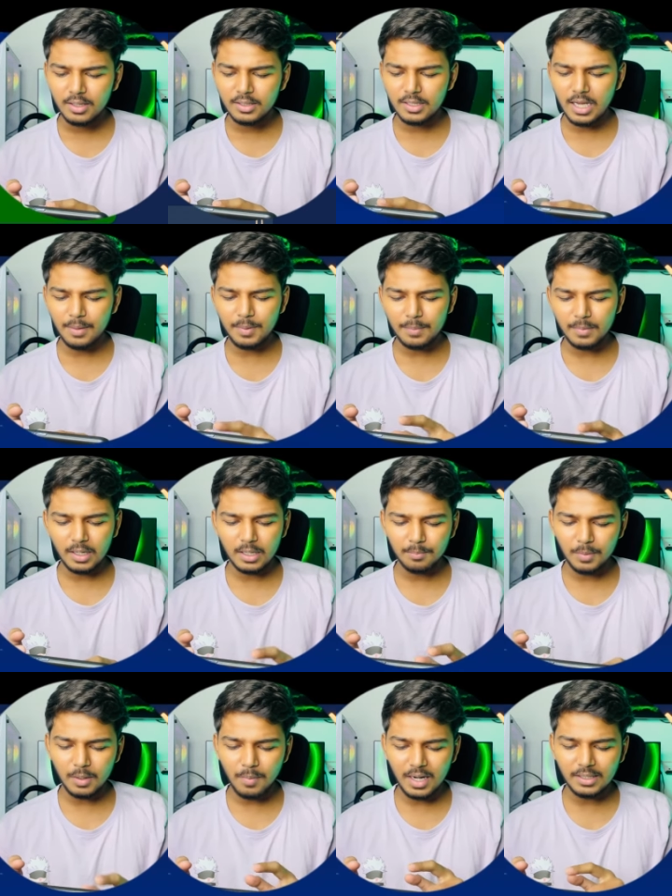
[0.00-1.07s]
यहाँ पे अपना
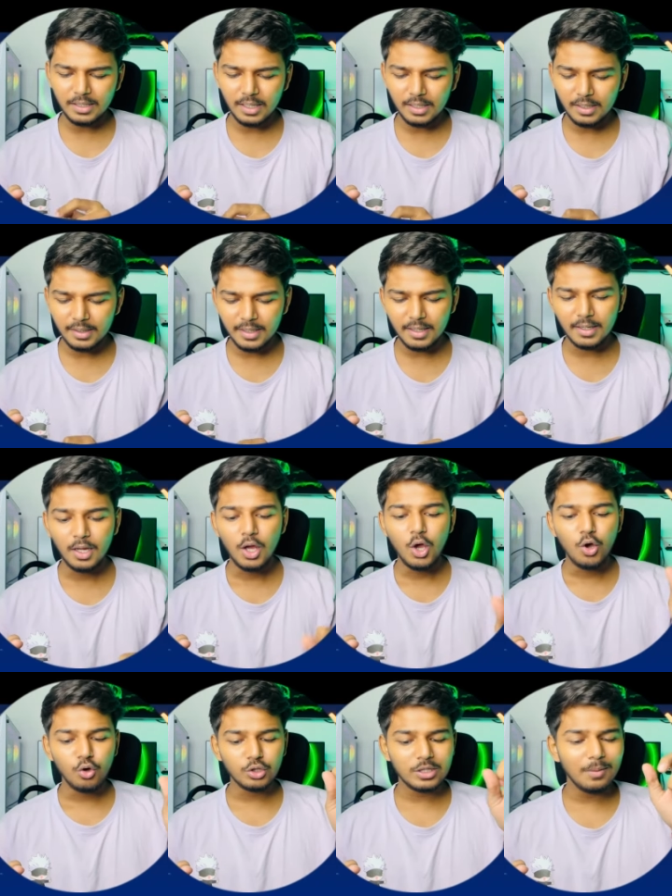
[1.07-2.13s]
नंबर पॉइंट कर लेना है
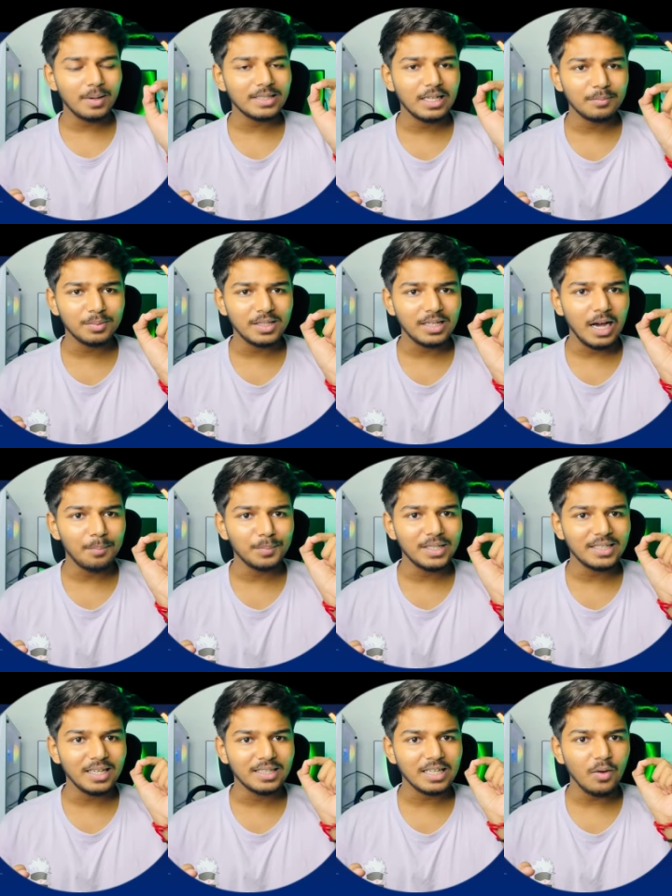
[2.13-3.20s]
उसके बाद आपकी अपनी
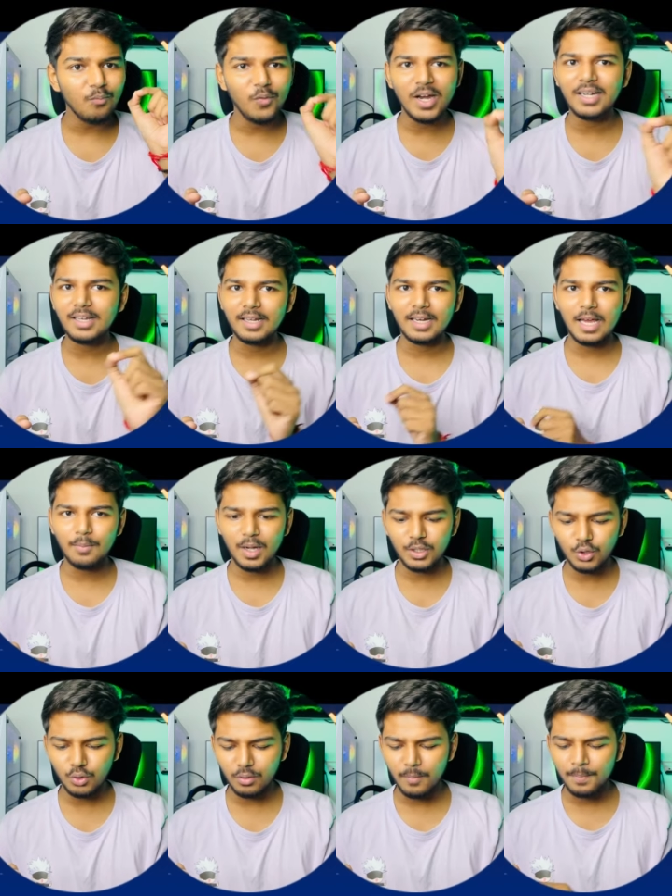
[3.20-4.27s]
टर्न का वेट करना है
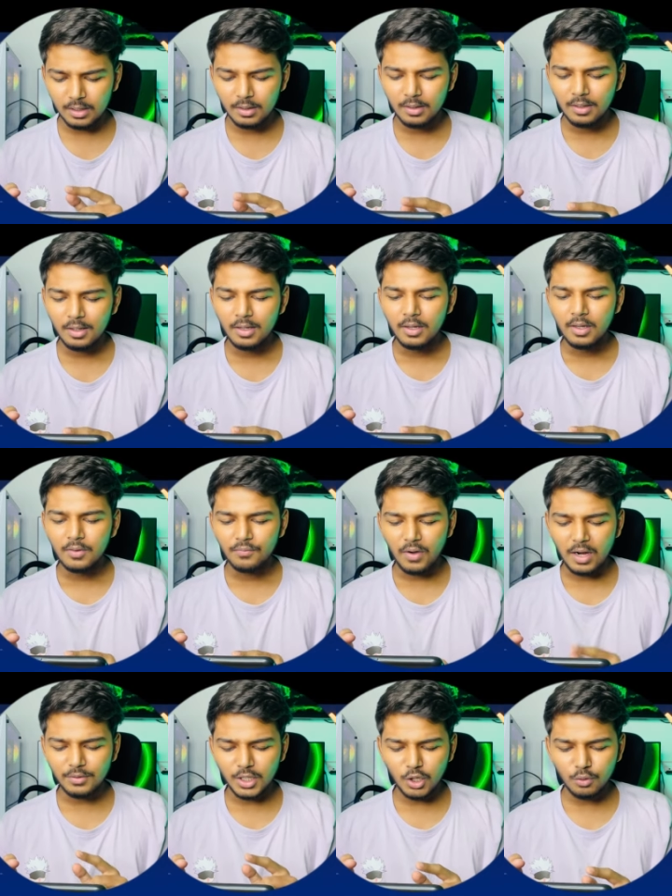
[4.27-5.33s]
भाइयों
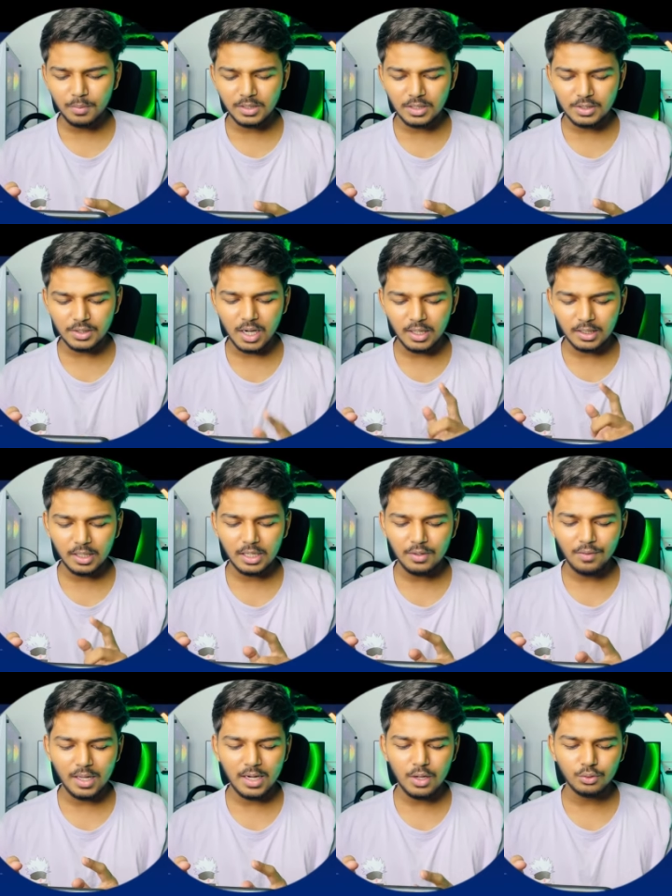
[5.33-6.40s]
फाइव थाउजेंड रुपये से स्टार्ट
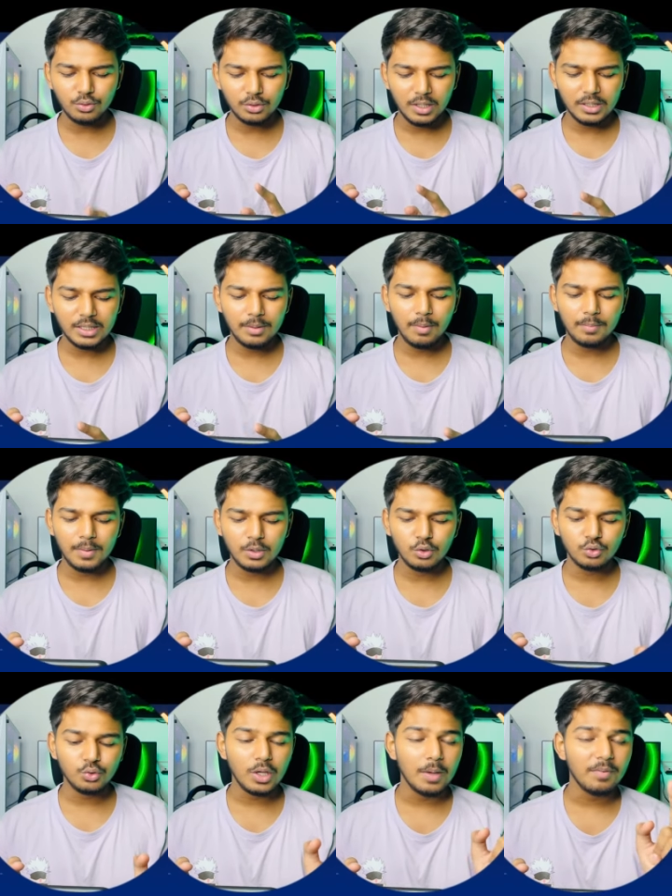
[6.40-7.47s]
करने वाला हूँ तो देखते हैं अपना
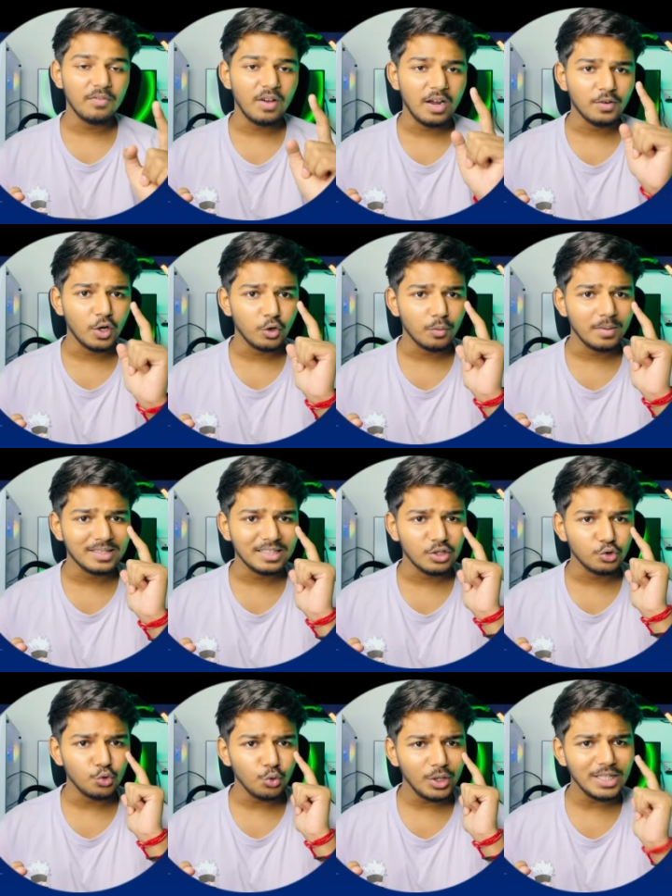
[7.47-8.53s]
दोस्तों यहाँ पे फाइव थाउजेंड रुपये से
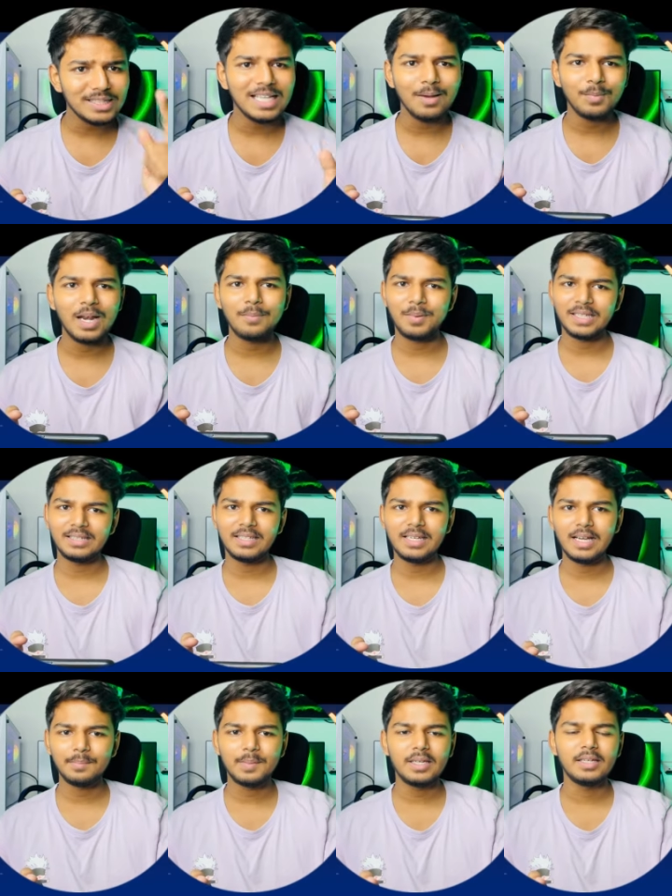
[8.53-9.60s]
दोस्तों कितना बना पाते हैं
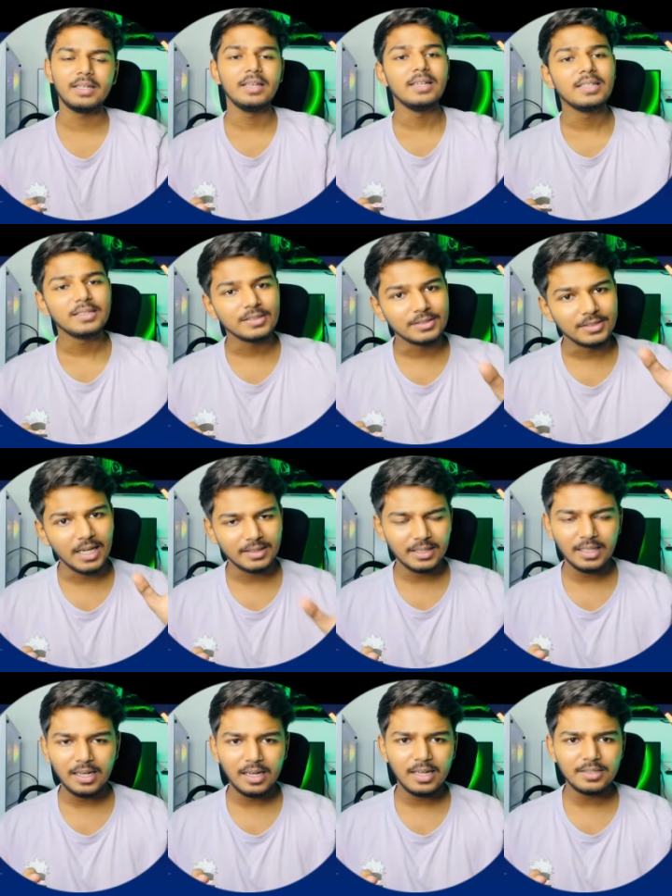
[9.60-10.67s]
यहाँ पे
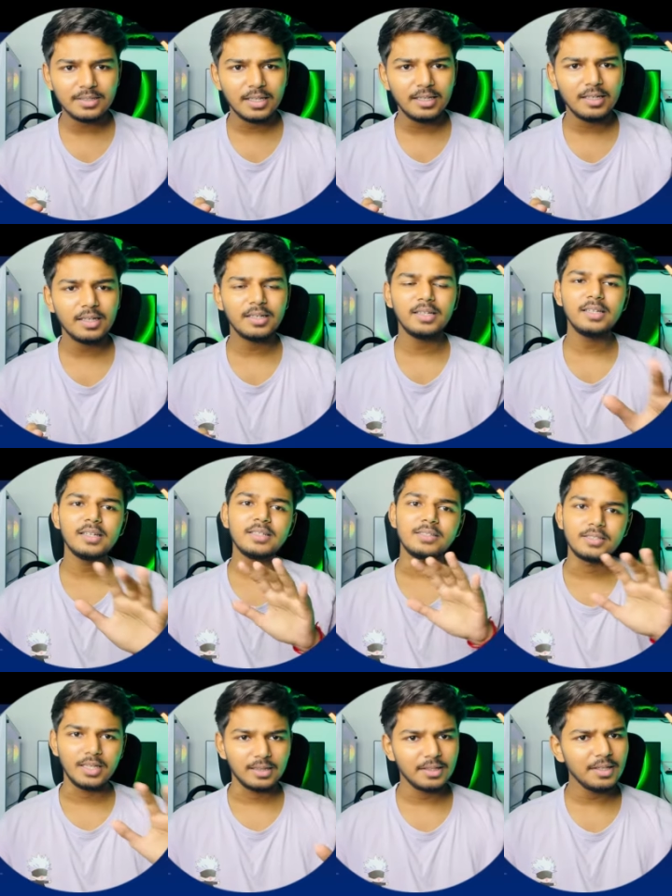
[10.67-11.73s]
ज़्यादा लालच नहीं करनी
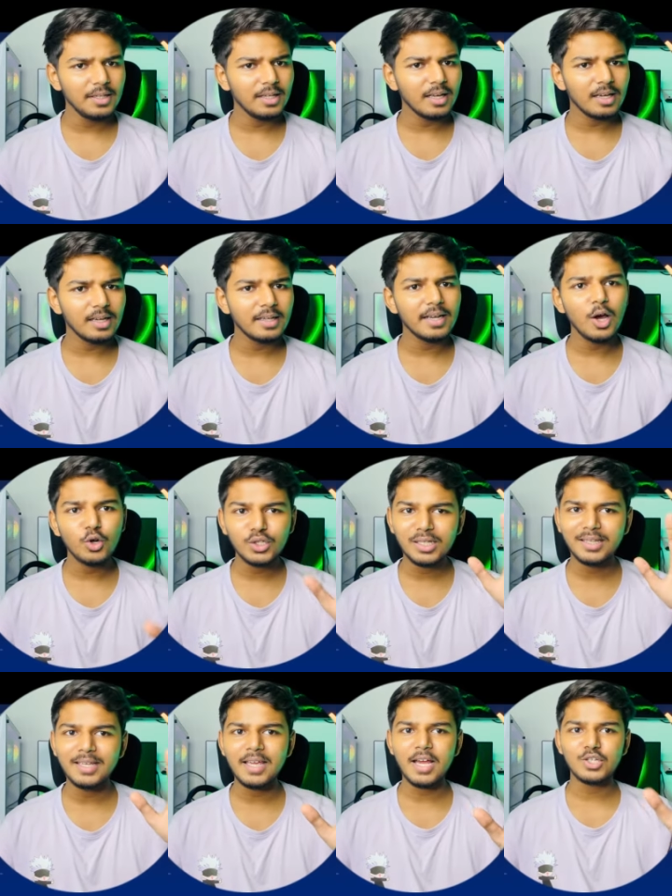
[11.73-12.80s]
है जल्दी निकल लेना और
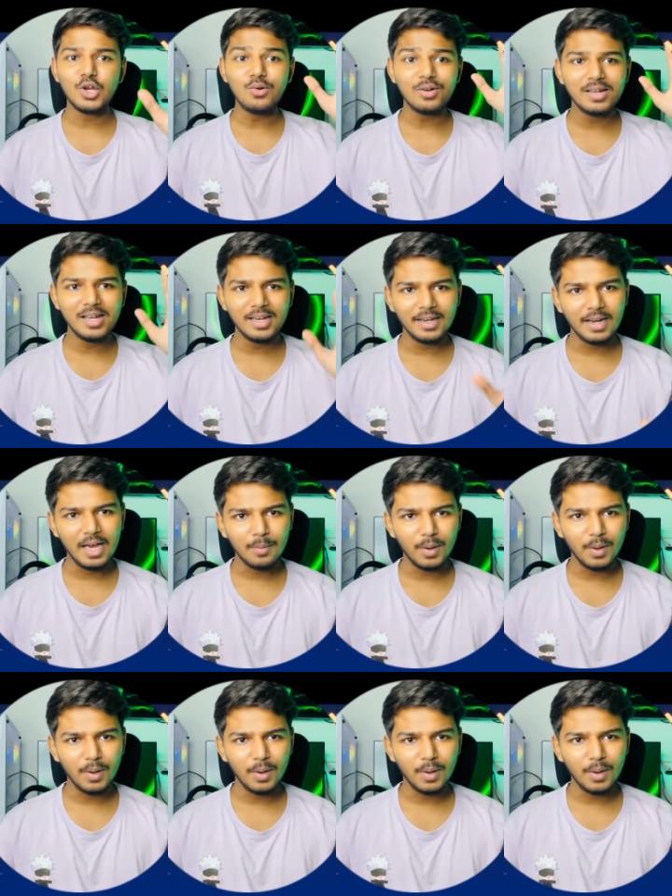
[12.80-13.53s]
जल्दी कैश आउट ले लेना है